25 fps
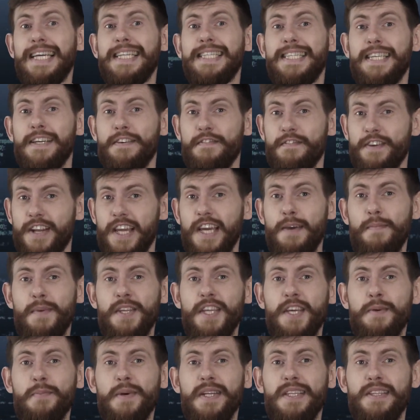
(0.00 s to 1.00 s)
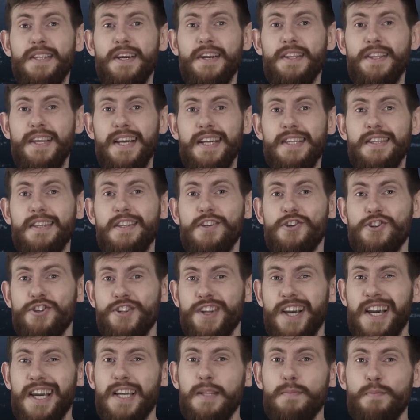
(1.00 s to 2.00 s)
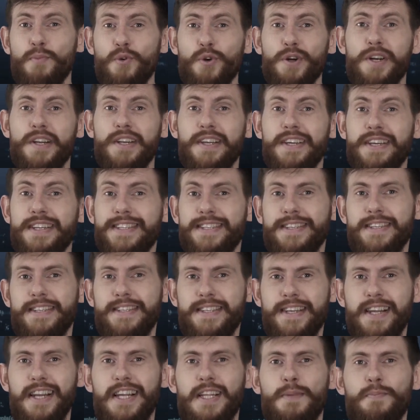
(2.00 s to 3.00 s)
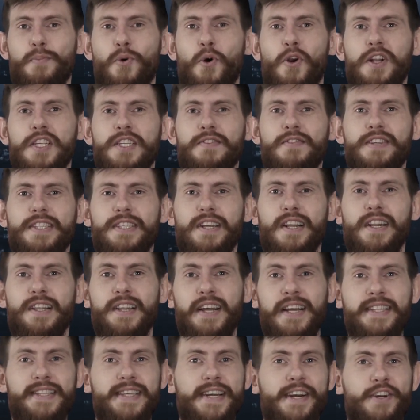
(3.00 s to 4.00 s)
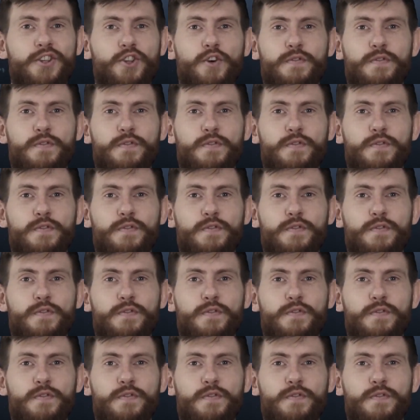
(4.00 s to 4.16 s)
Тем временем интернет начинает бурлить и делит пользователей на тех,